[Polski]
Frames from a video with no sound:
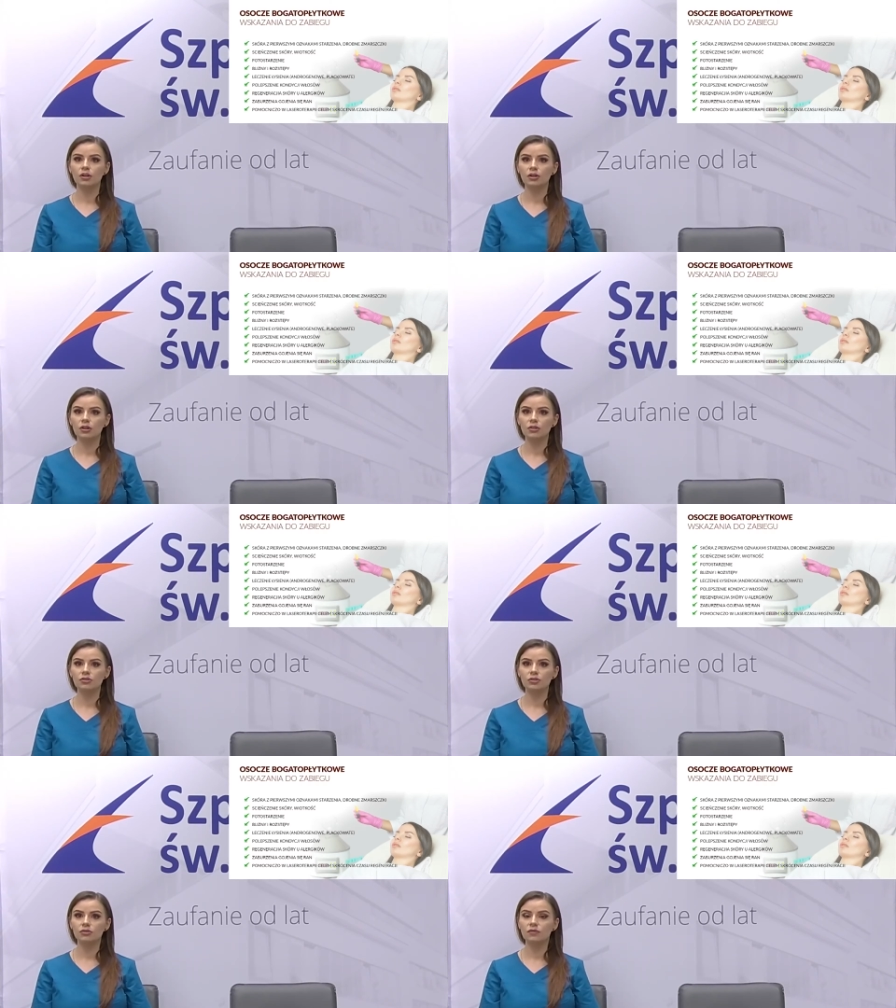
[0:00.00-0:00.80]
y,
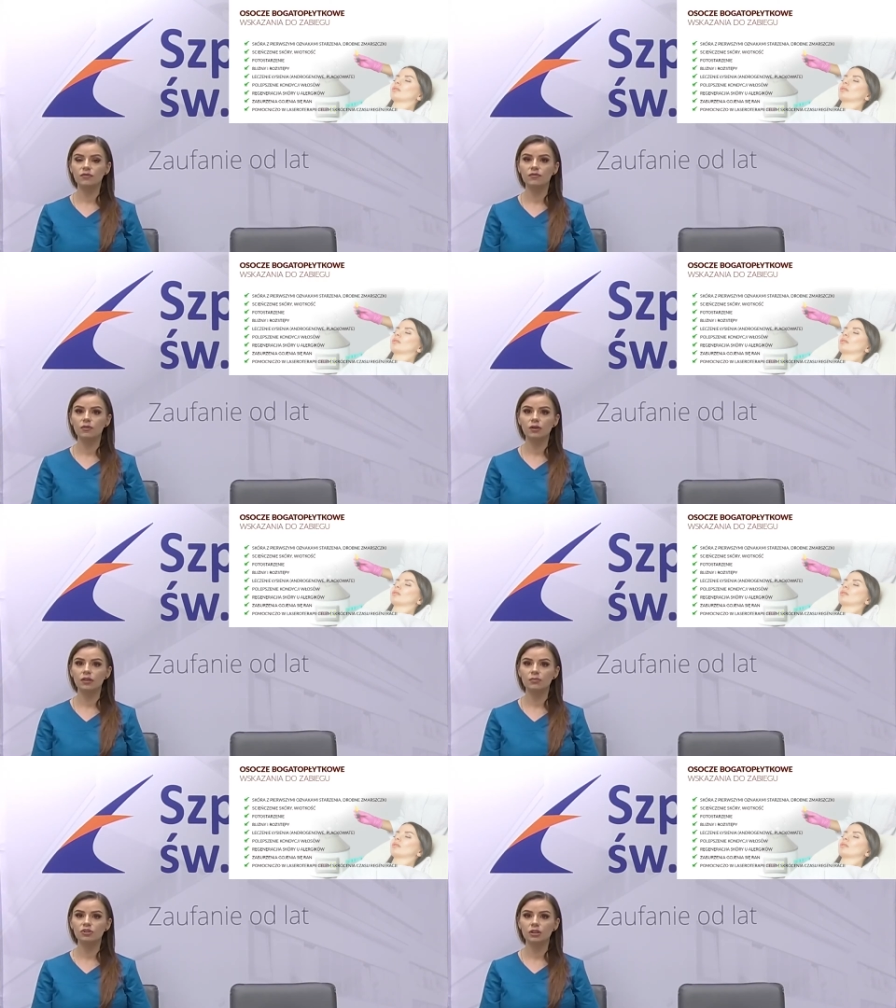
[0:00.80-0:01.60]
że on nie wywoła
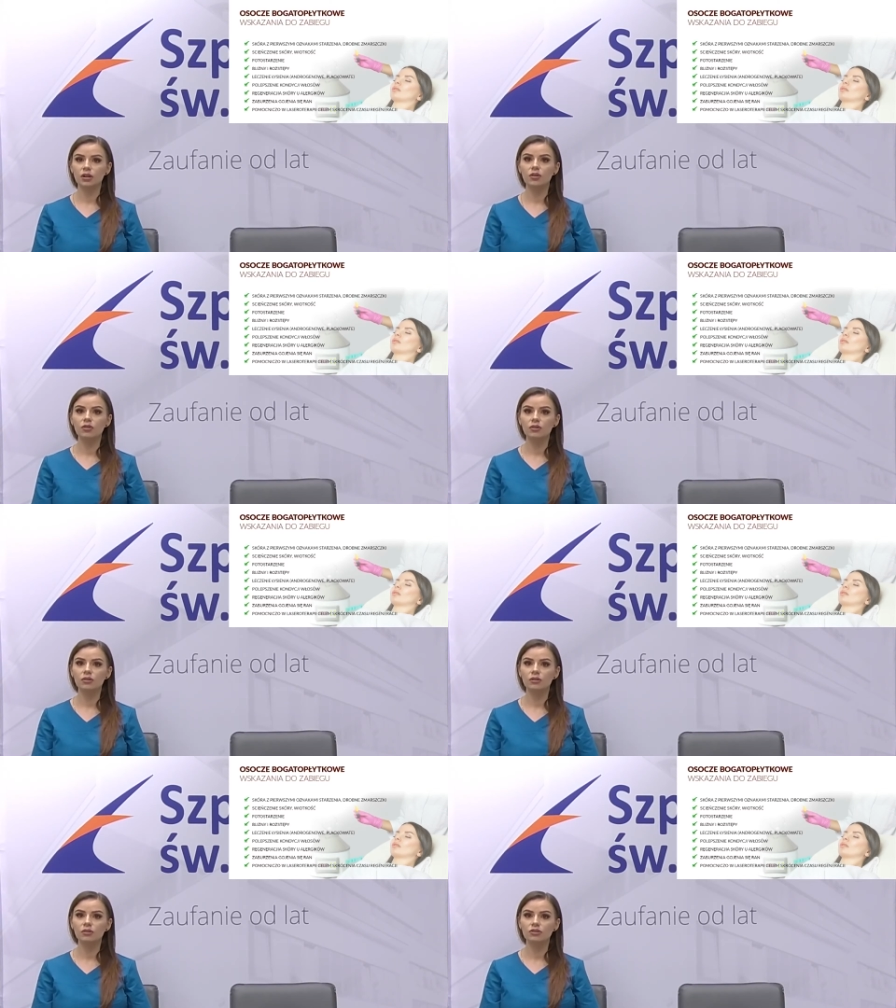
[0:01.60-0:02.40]
nam żadnego,
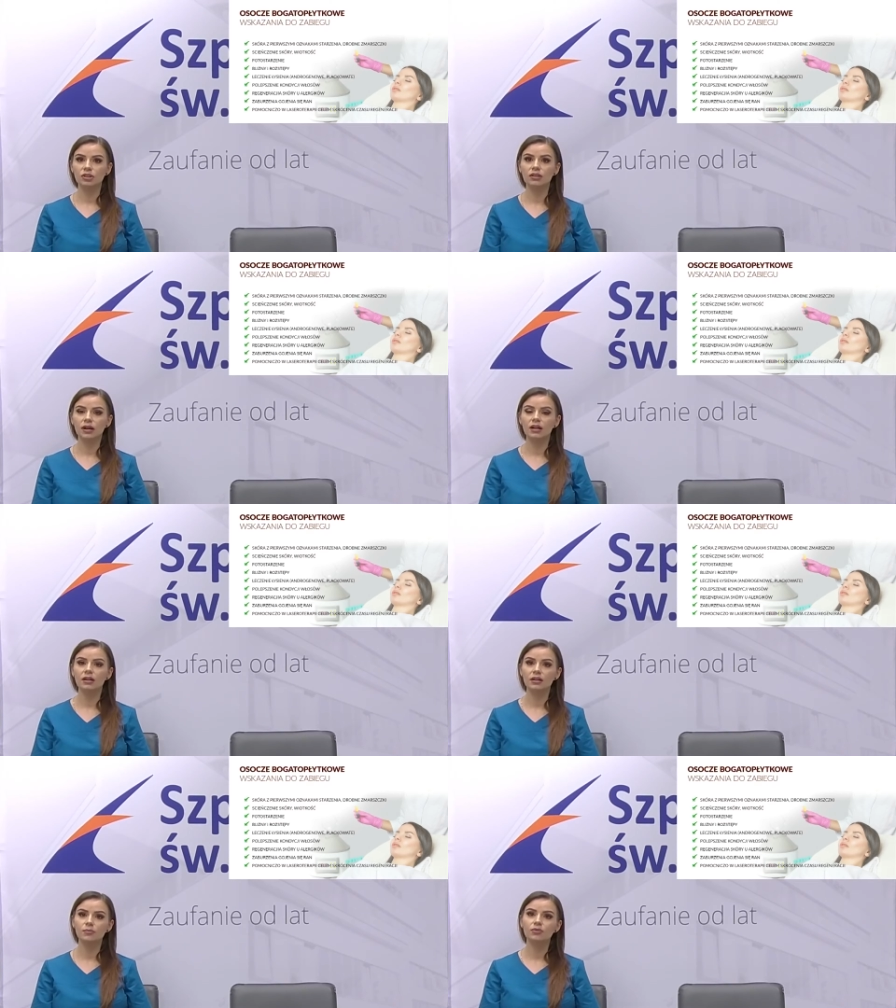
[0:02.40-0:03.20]
y, żadnej
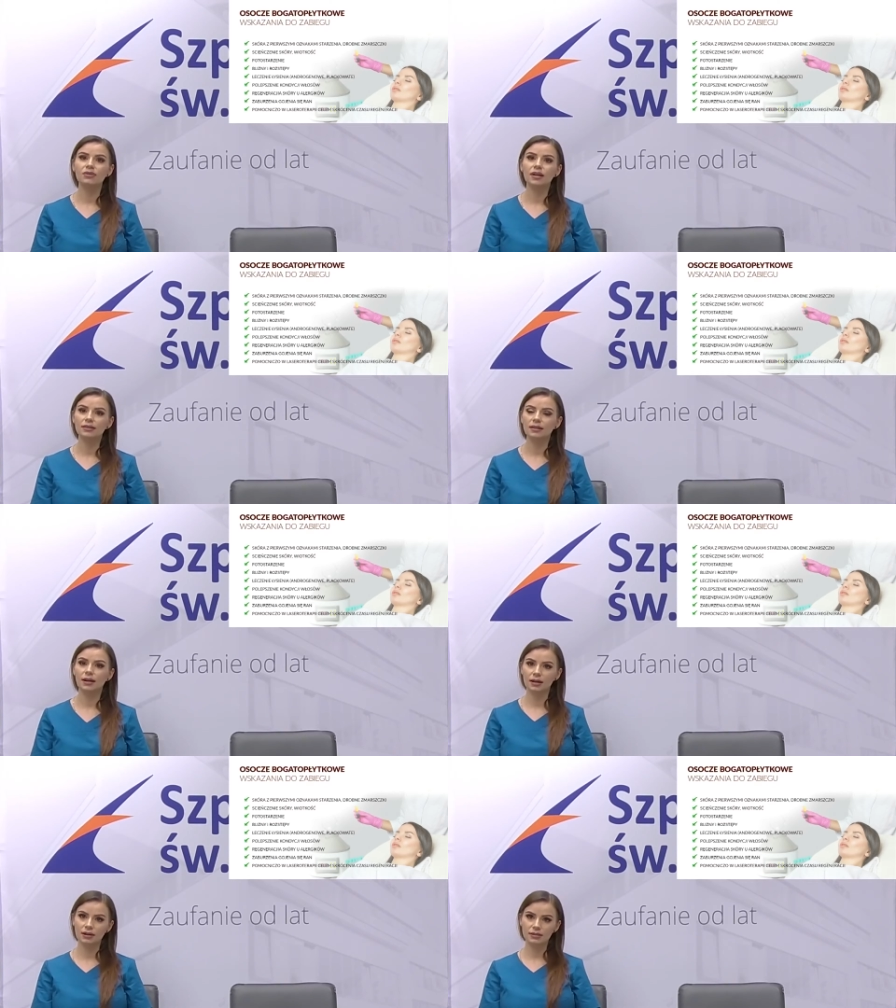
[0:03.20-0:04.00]
alergii, bo ta
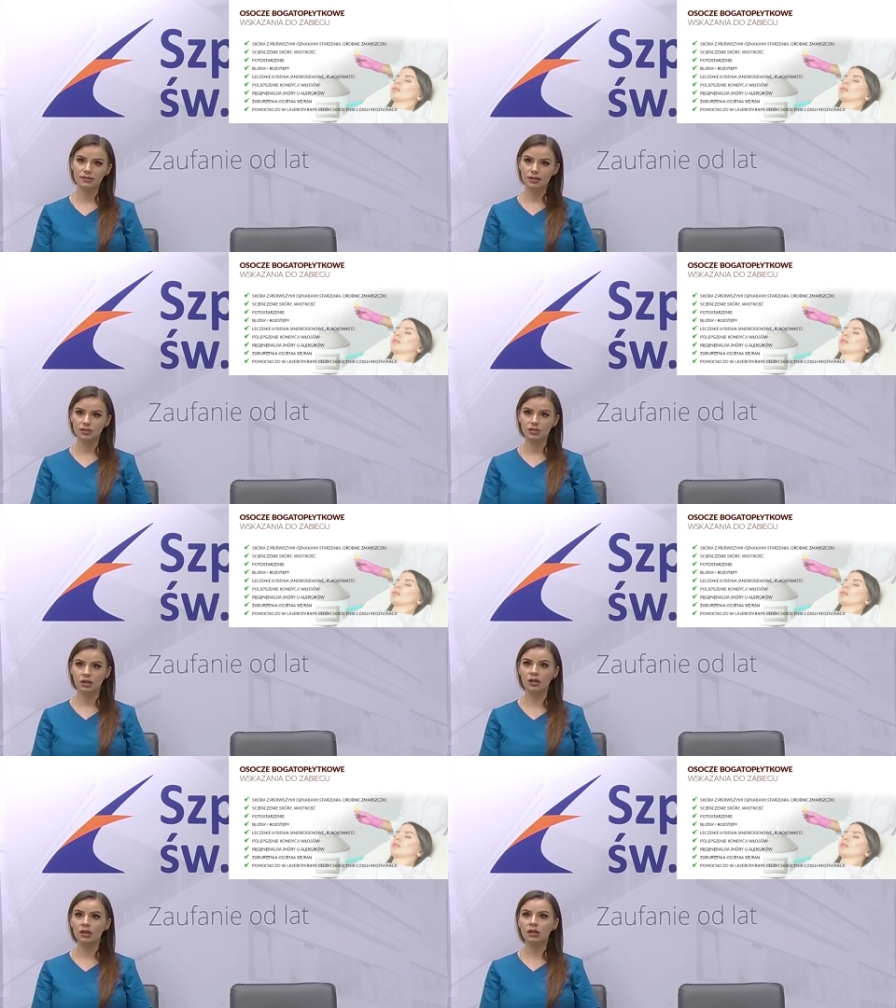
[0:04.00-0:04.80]
tkanka jest nasza.